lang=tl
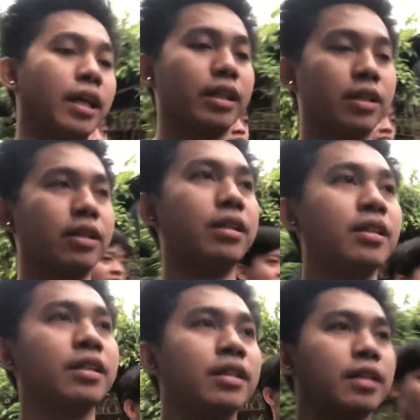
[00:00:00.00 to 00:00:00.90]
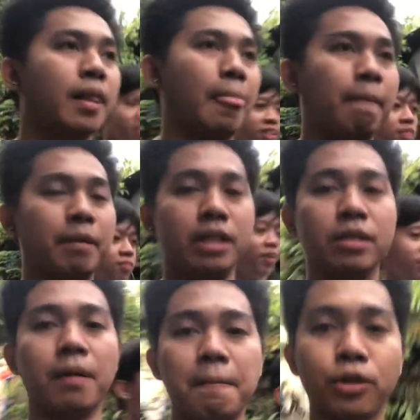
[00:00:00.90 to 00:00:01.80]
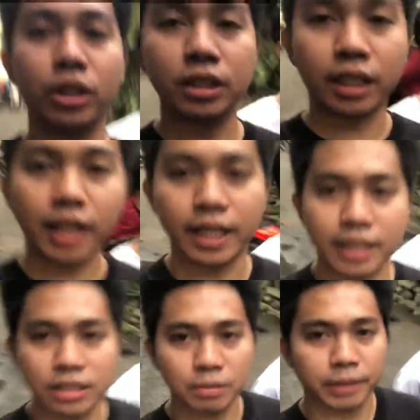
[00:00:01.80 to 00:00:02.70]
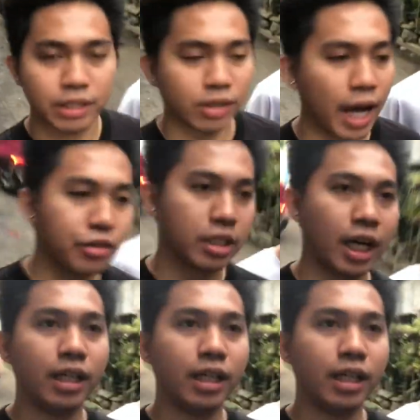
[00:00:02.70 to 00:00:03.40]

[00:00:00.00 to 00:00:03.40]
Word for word: Ito. Medyo pero, maputik sa daan na to pero, pero ayos lang.